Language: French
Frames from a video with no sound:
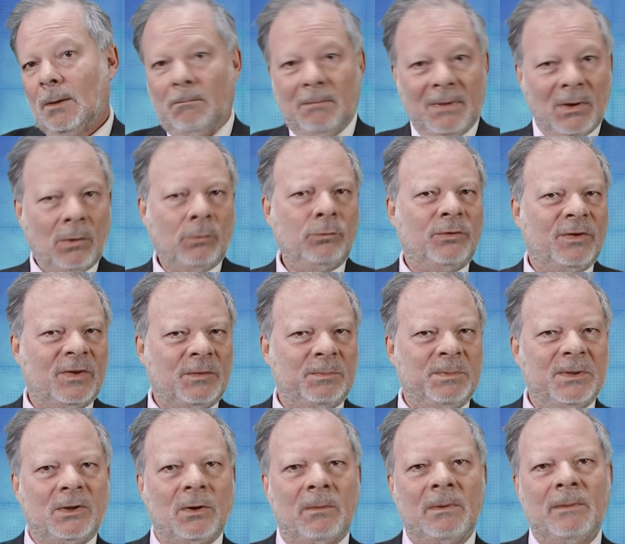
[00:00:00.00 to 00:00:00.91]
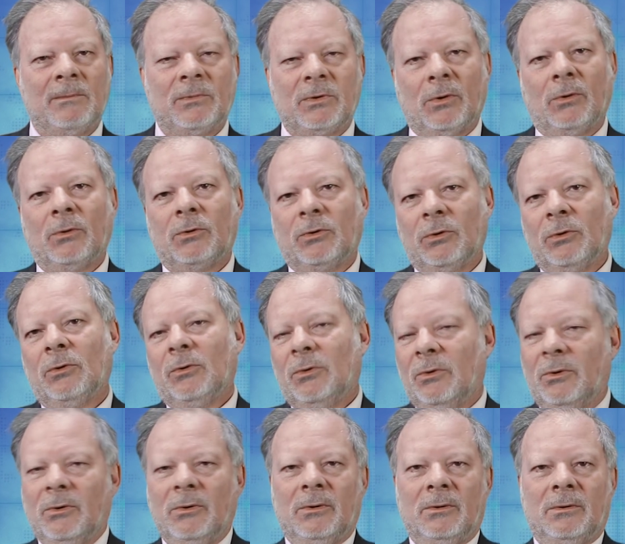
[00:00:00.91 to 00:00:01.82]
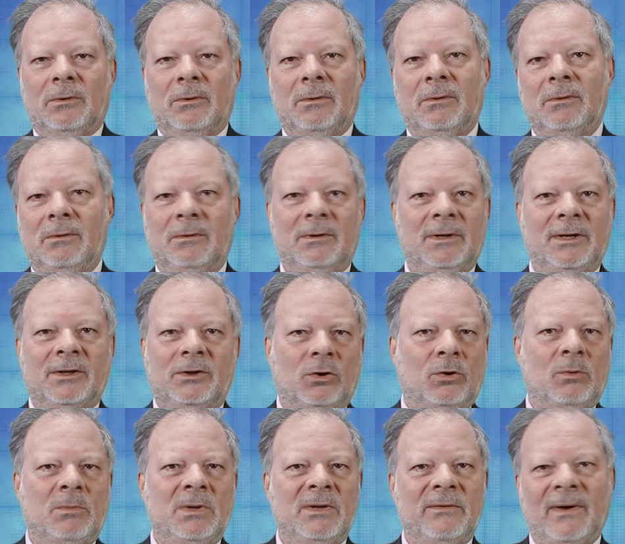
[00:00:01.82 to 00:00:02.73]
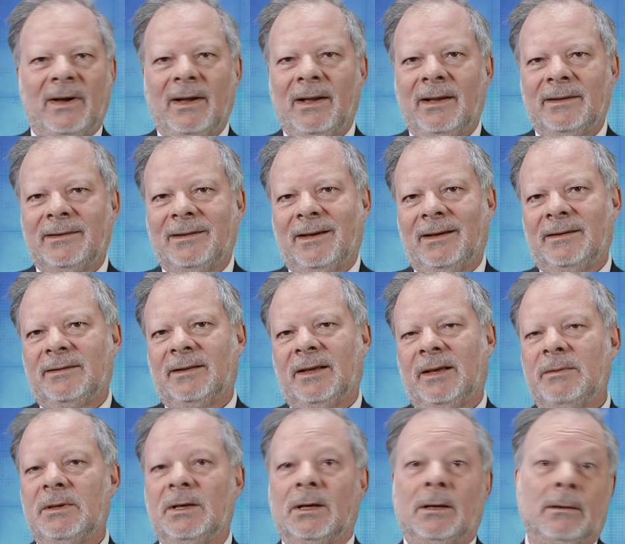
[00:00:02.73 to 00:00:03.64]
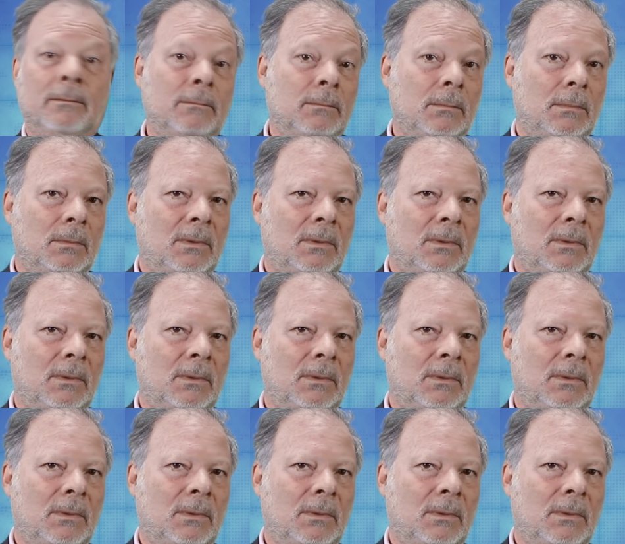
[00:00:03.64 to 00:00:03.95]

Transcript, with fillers: Mais on nous explique en même temps que euh, l'économie va très très bien.